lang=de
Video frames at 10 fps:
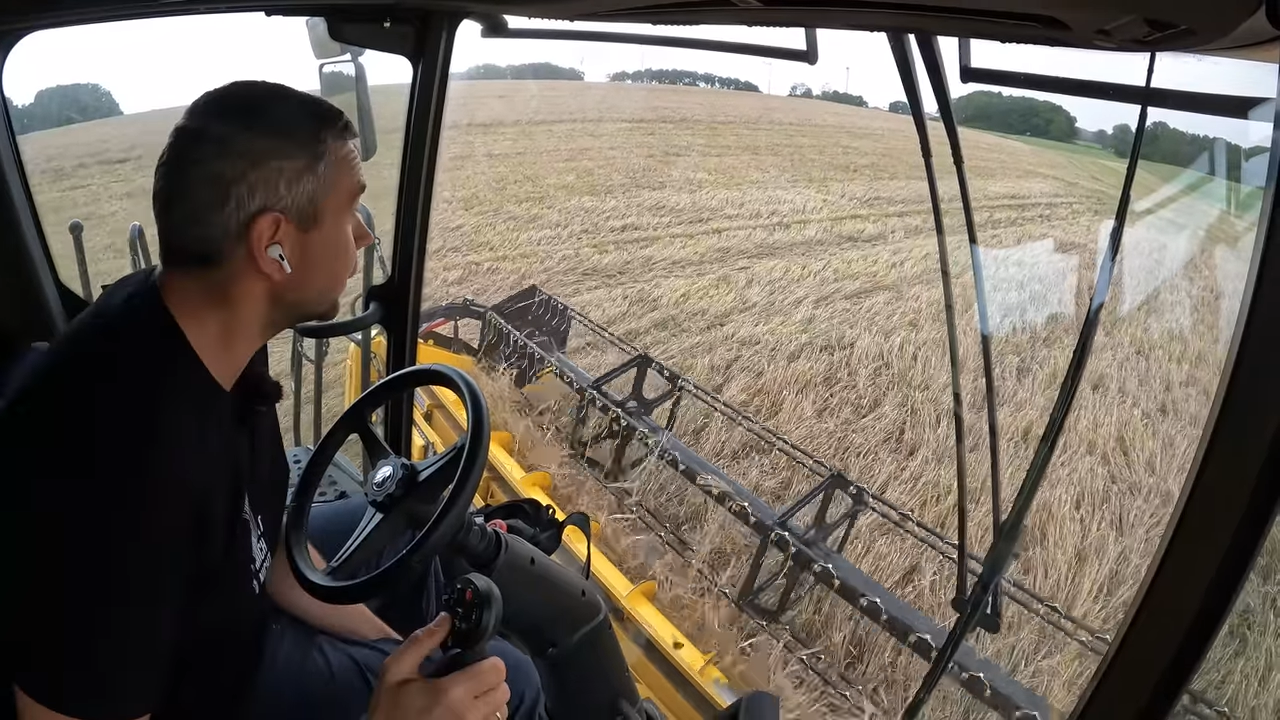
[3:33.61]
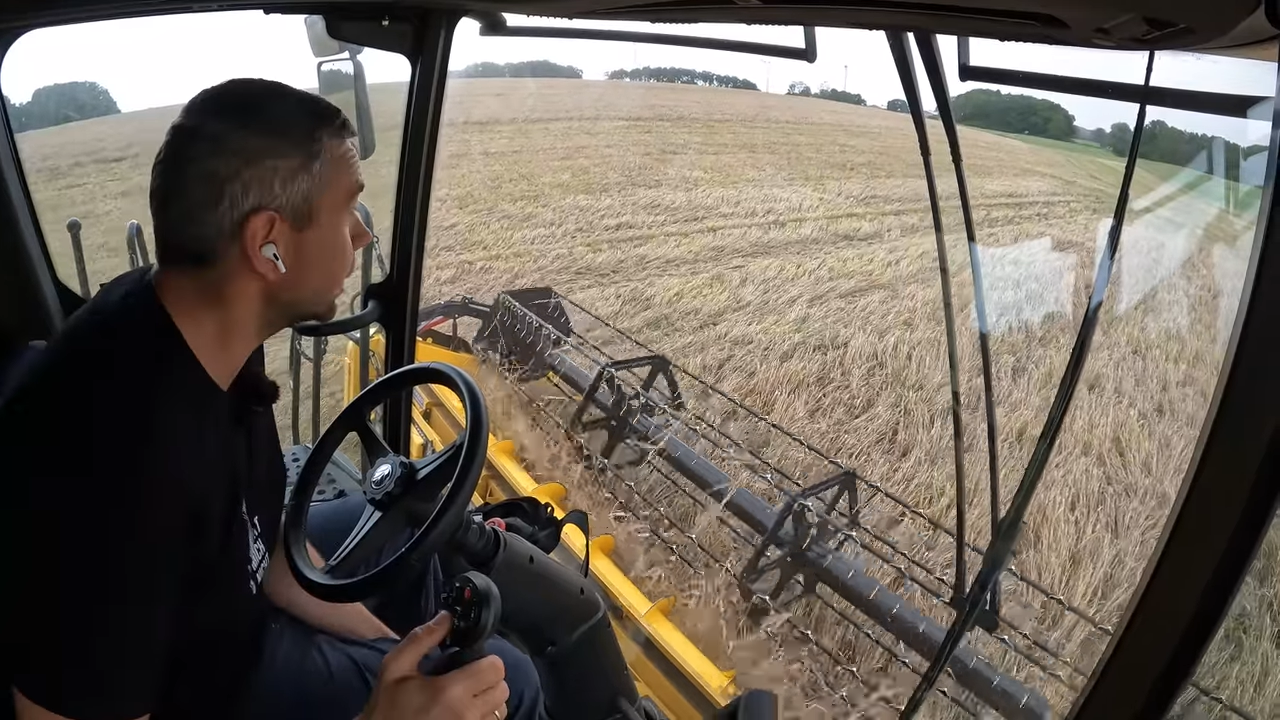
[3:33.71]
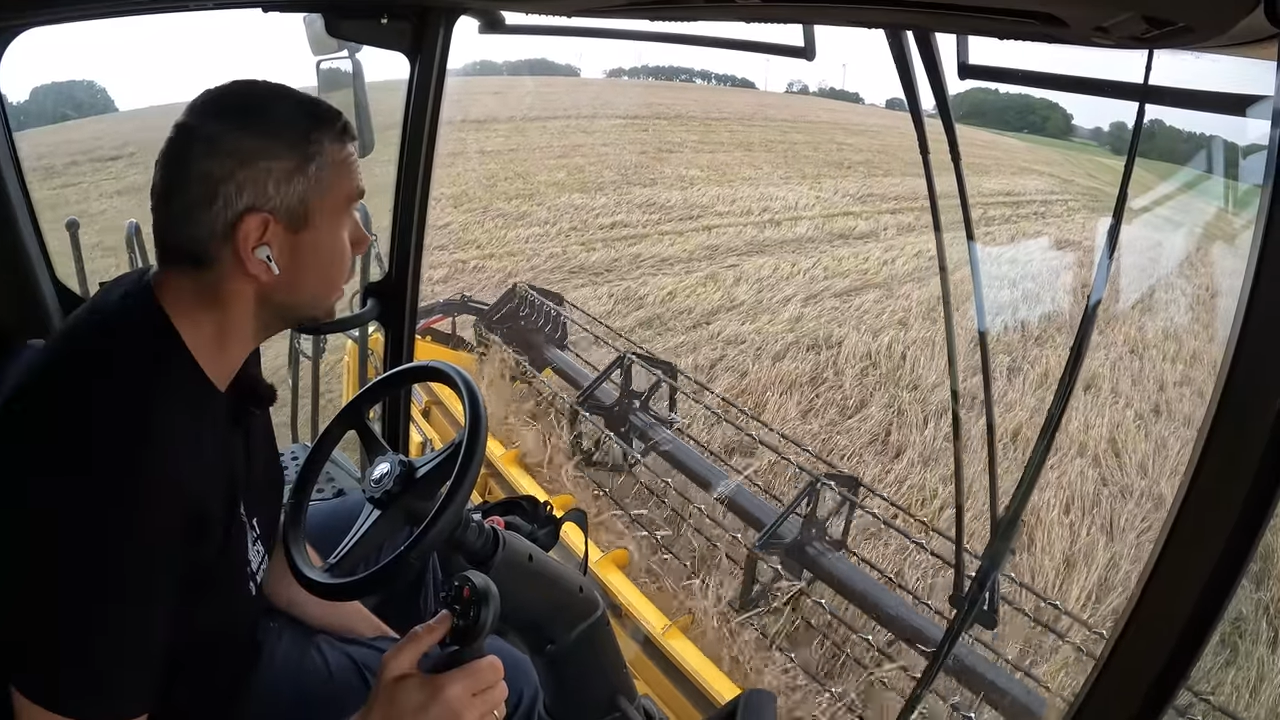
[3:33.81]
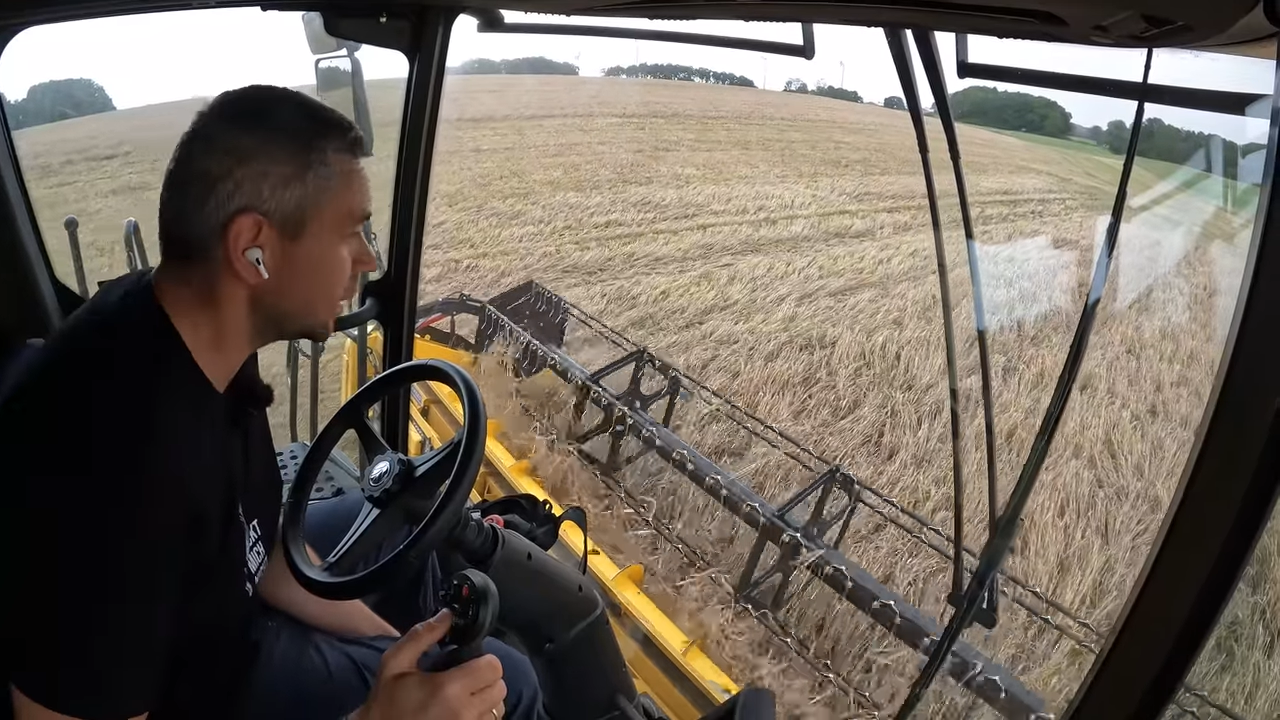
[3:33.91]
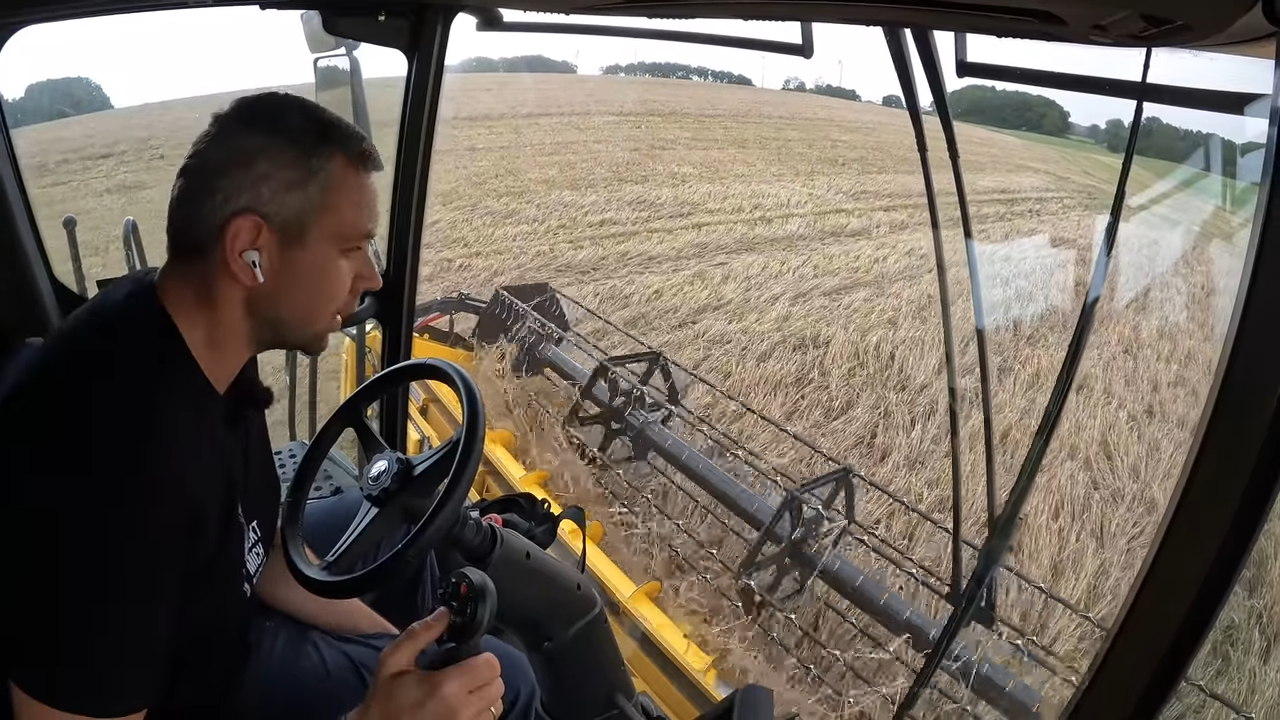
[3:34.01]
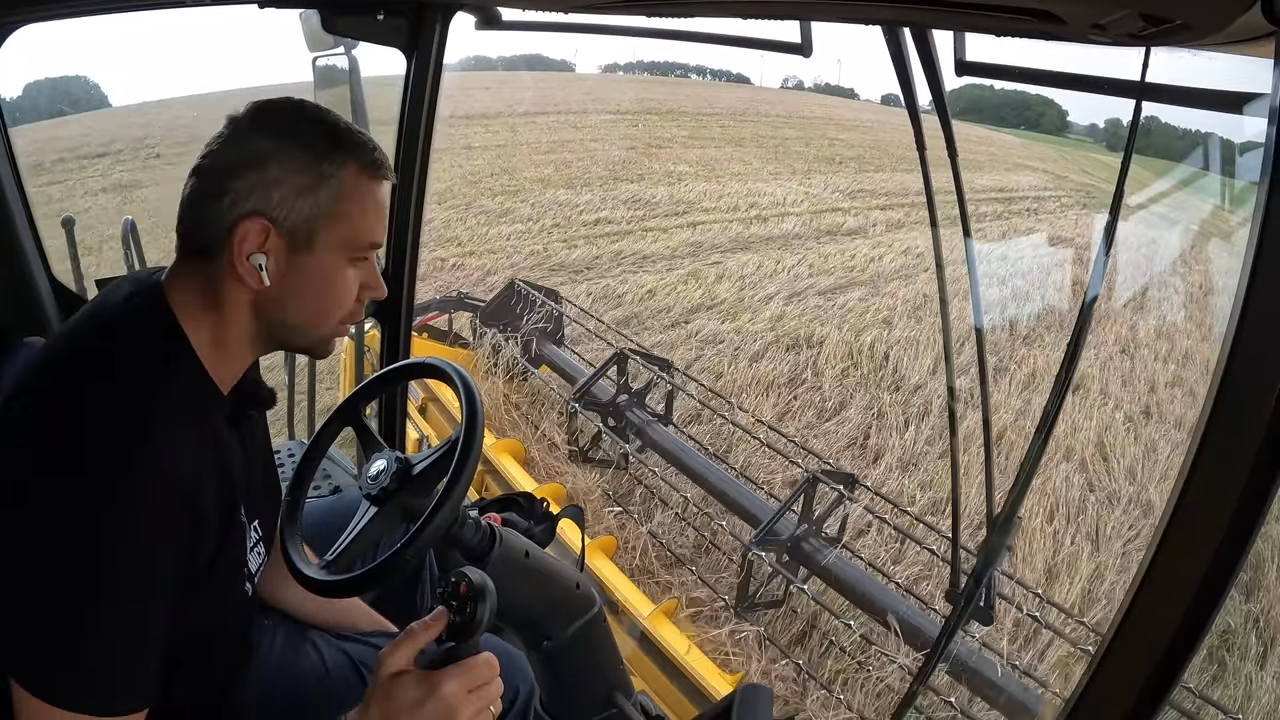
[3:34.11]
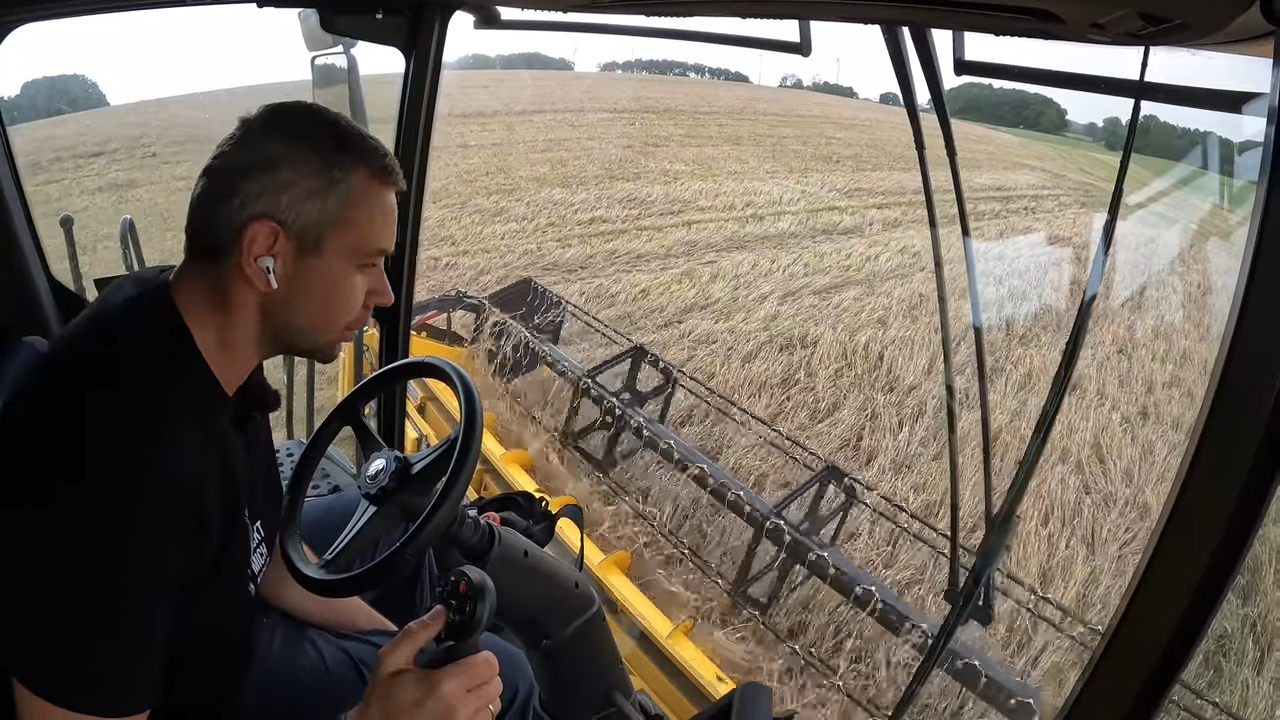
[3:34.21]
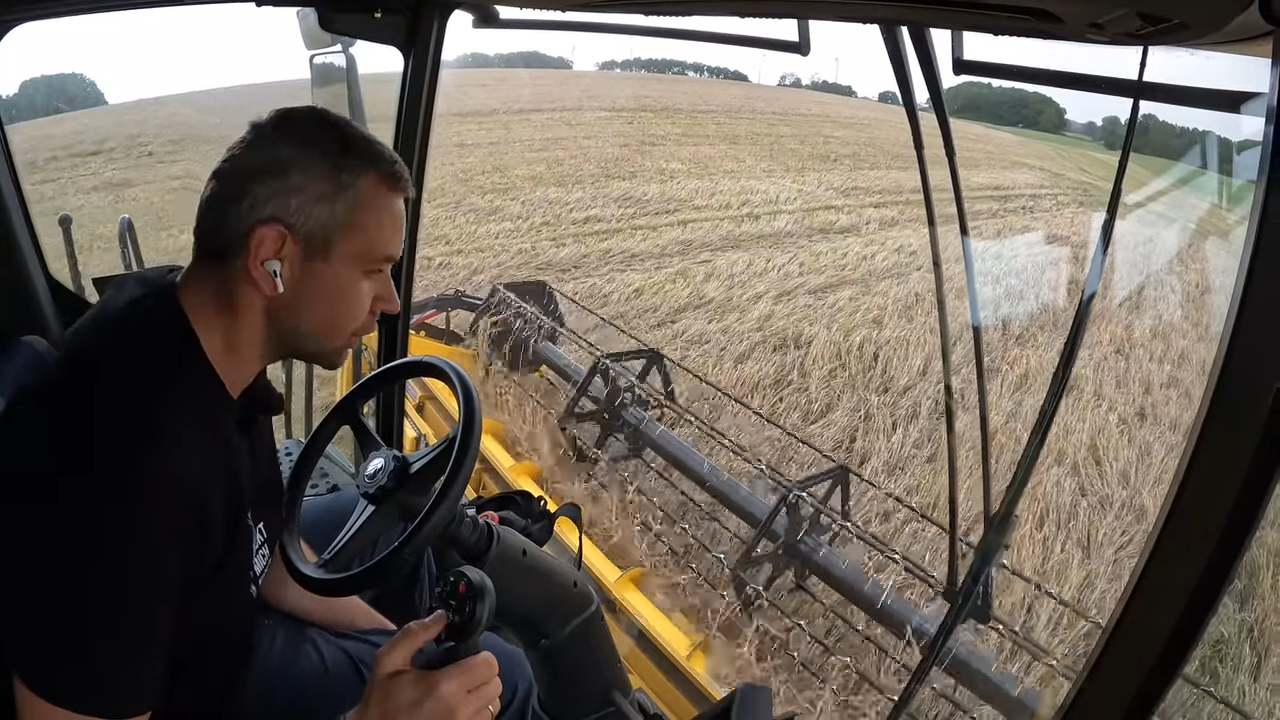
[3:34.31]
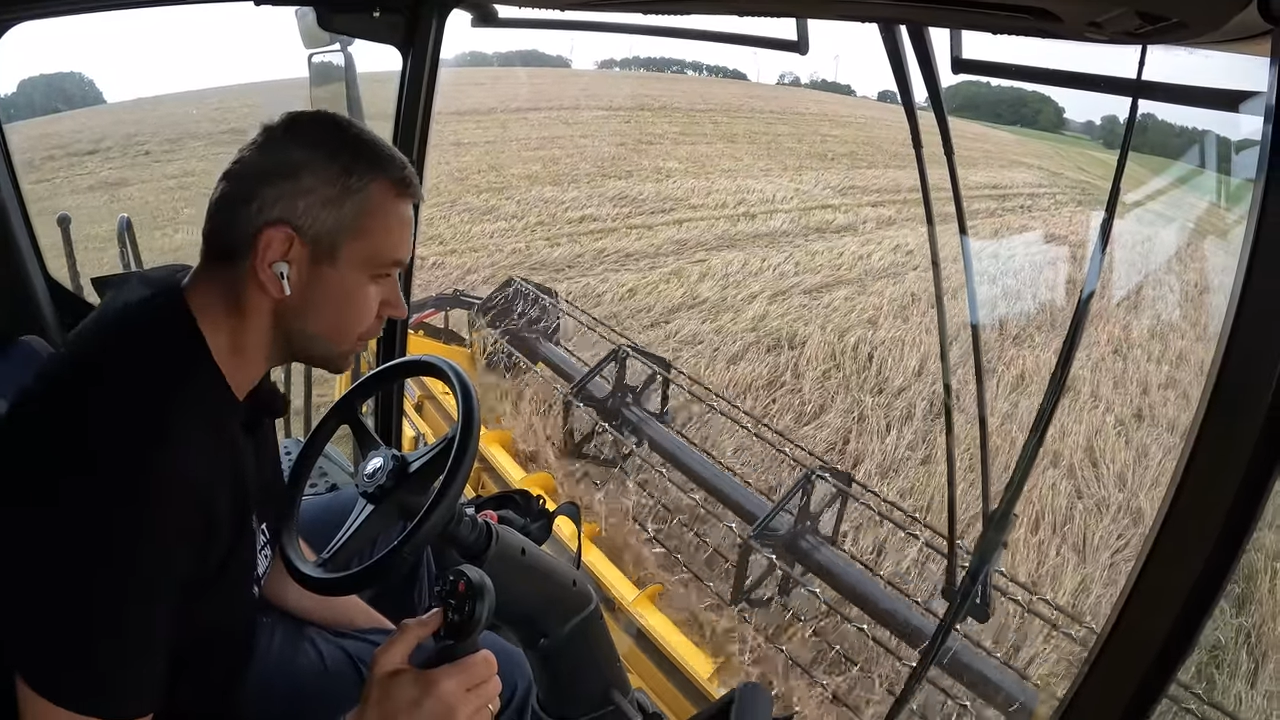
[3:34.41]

fing das hier an schon zu